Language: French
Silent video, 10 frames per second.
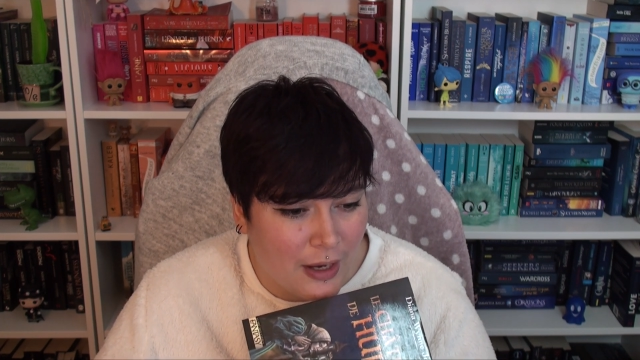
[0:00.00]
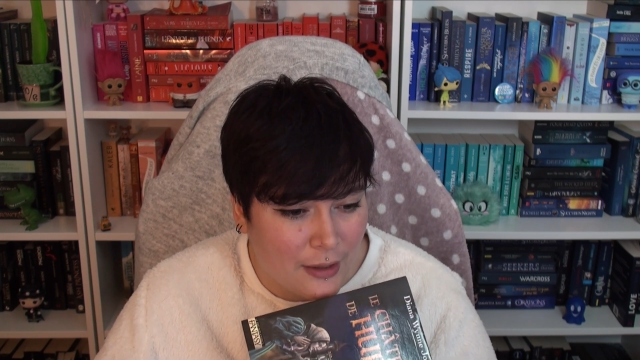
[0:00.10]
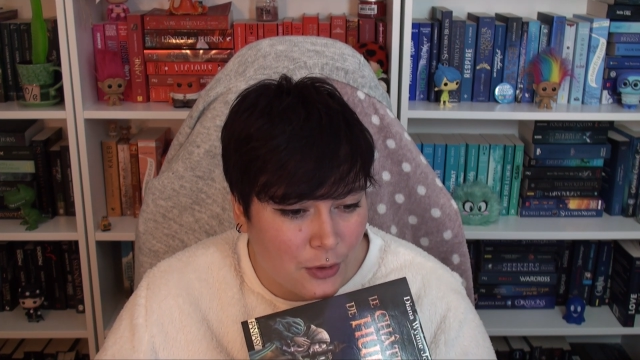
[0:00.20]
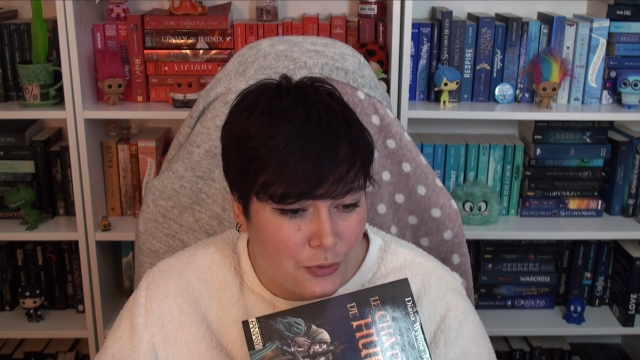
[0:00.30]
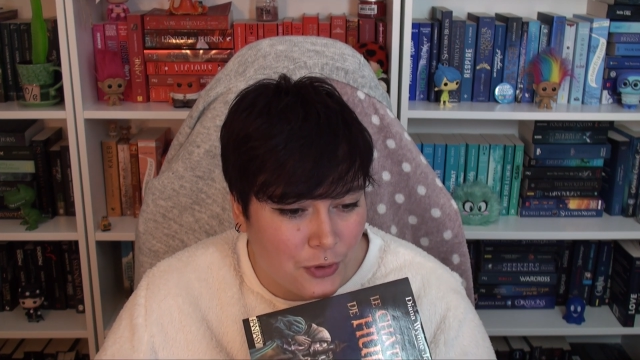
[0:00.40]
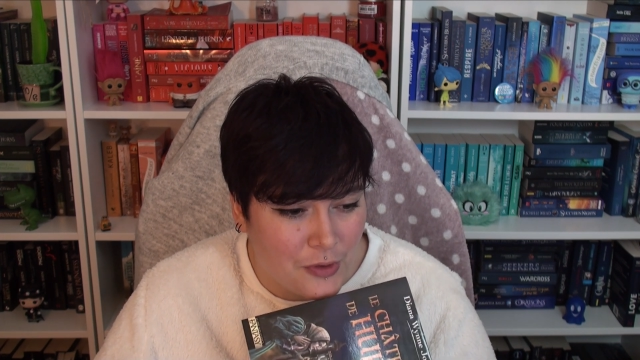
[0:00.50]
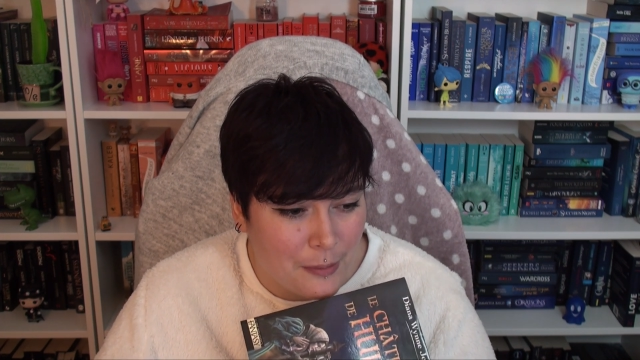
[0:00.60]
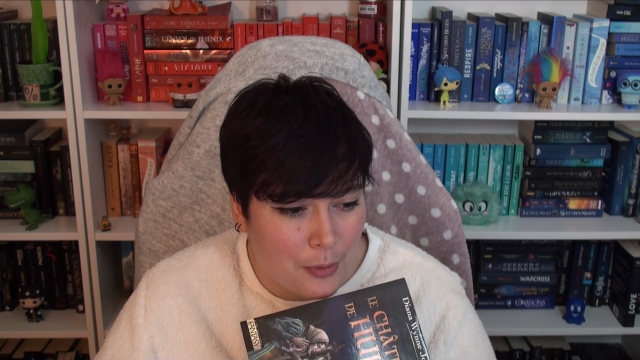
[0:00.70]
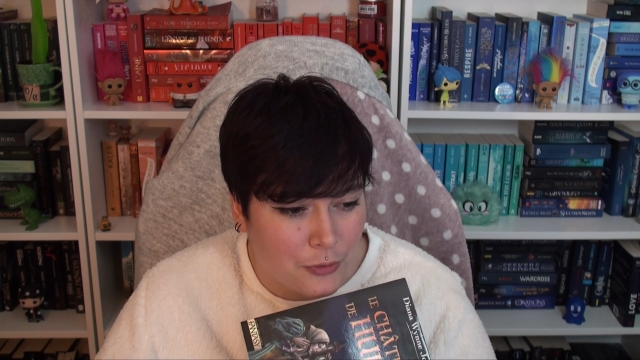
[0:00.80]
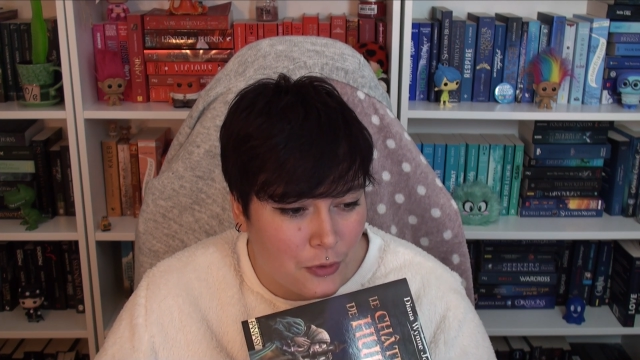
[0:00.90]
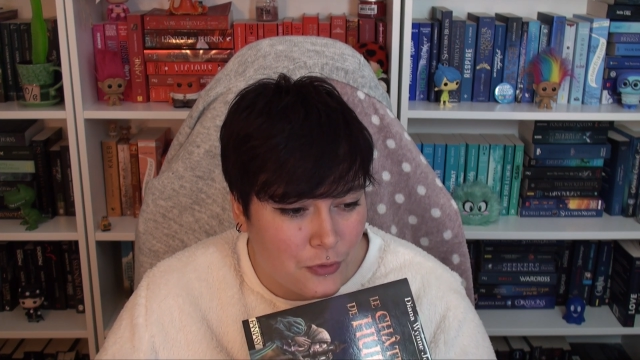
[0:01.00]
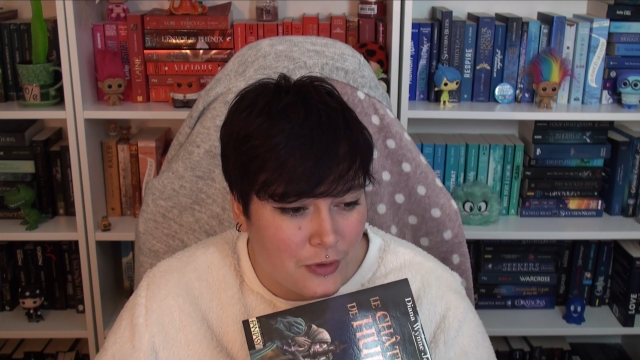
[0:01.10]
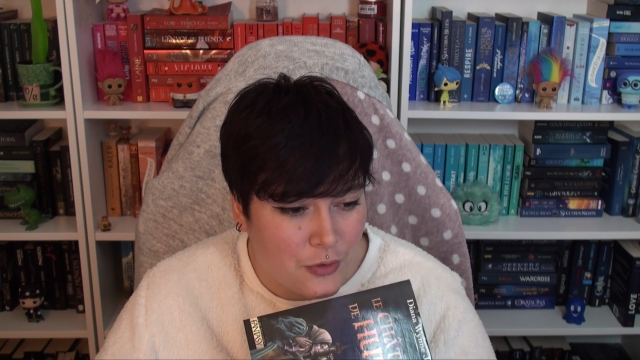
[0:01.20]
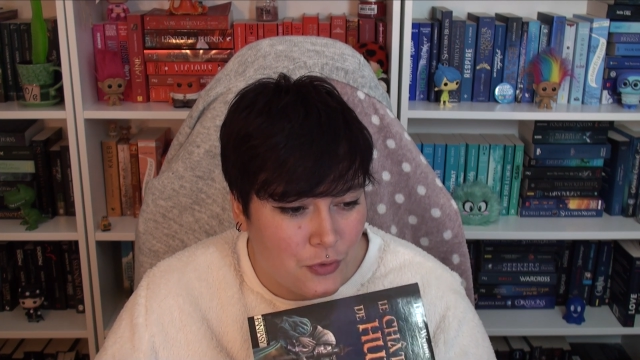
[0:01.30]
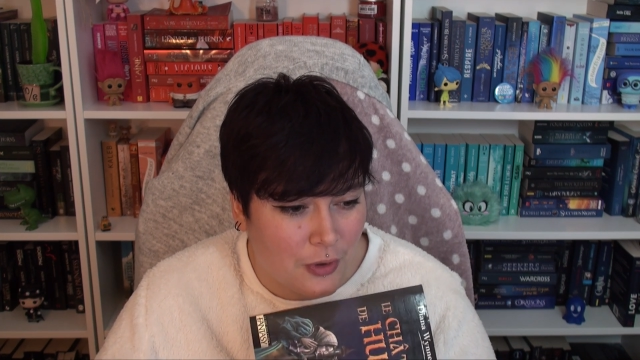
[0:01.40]
accordent tant d'importance au
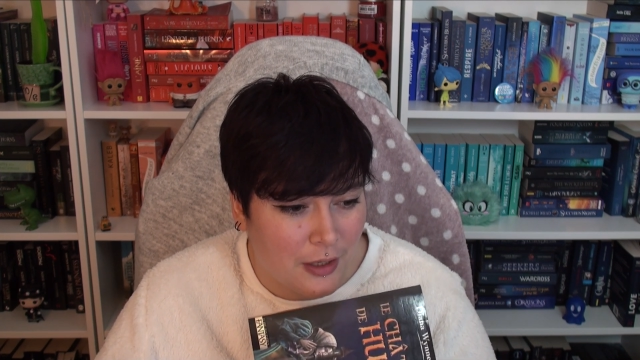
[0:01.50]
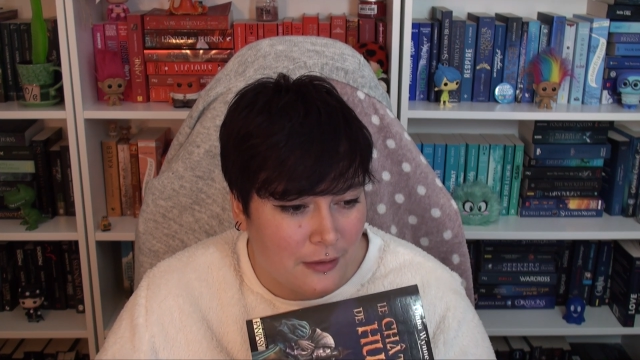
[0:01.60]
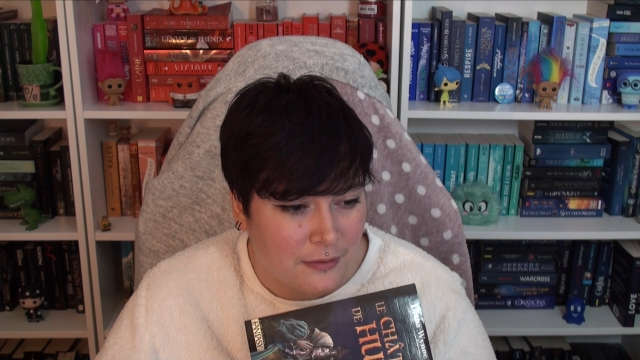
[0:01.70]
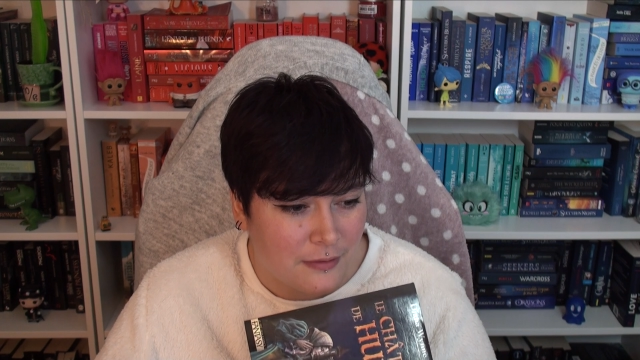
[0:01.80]
naturel.